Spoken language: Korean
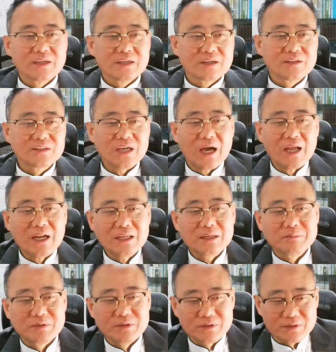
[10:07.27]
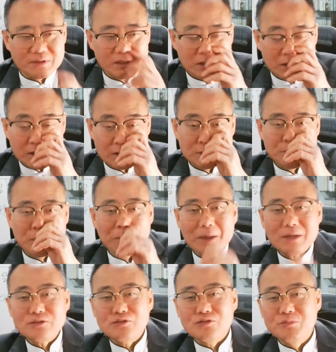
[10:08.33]
그런데 하나님은 이 시편
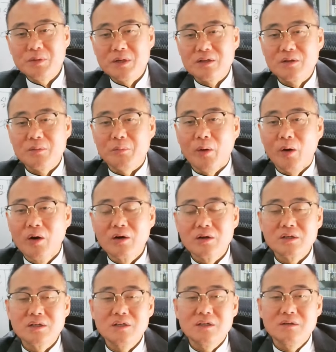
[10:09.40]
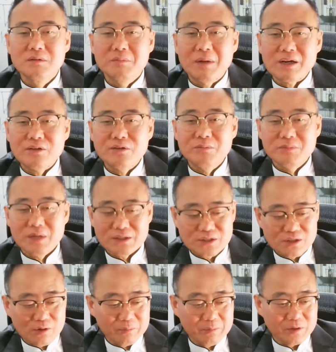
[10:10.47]
89편에서 뭐를
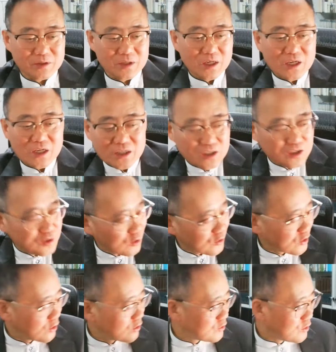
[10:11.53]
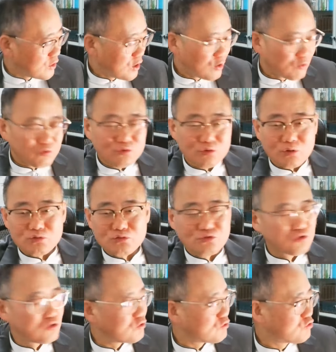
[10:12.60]
말씀하시려면, 이 성경은
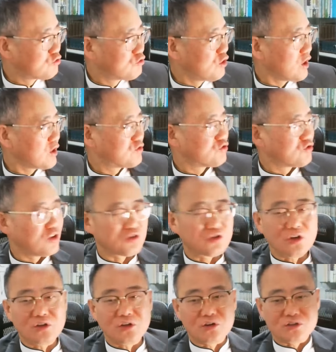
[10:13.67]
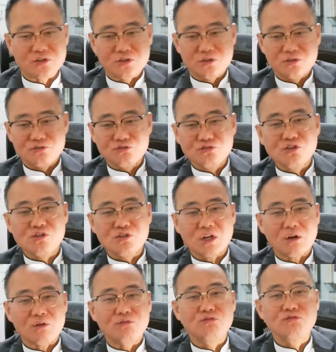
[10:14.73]
누구에게 준 거예요? 성경은 누구
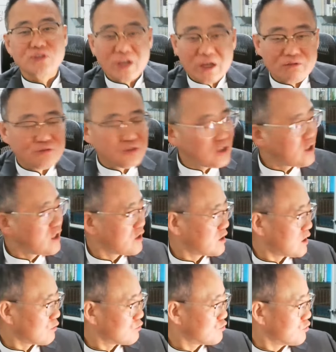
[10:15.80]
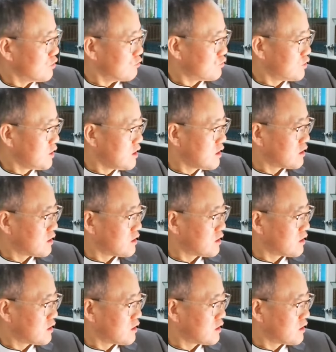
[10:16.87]
읽으라고? 우리 읽으라고 준 거예요. 우리